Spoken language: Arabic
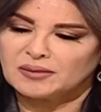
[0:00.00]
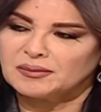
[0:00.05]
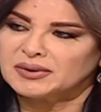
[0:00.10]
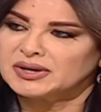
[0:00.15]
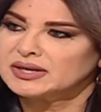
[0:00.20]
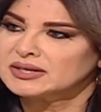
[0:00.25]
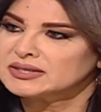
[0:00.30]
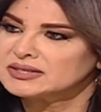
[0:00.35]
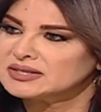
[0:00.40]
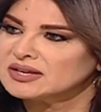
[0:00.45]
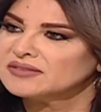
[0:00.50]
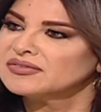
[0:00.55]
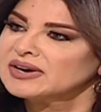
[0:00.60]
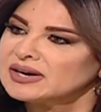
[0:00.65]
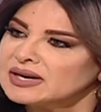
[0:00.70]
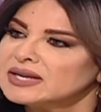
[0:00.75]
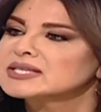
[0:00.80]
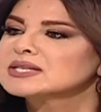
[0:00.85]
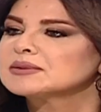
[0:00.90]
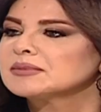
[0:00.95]
منع السفر
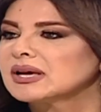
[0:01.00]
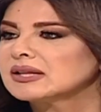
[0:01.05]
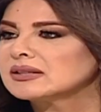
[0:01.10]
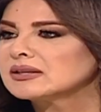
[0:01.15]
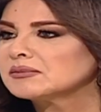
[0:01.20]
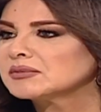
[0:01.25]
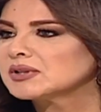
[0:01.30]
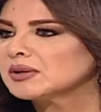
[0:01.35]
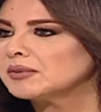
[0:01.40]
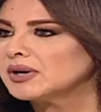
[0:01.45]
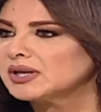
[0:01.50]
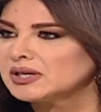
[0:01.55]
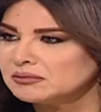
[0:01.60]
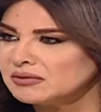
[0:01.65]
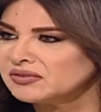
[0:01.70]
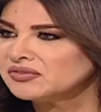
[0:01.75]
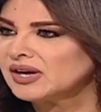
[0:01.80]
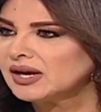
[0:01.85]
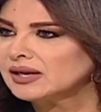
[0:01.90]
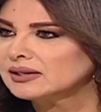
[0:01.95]
لازم يقدم ضمانه ما
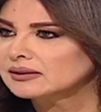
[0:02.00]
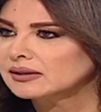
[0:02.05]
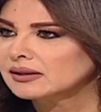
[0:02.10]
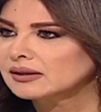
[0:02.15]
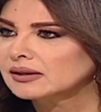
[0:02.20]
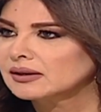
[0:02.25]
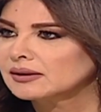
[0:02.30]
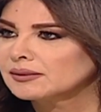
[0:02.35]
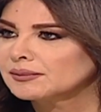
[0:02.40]
في حل ثاني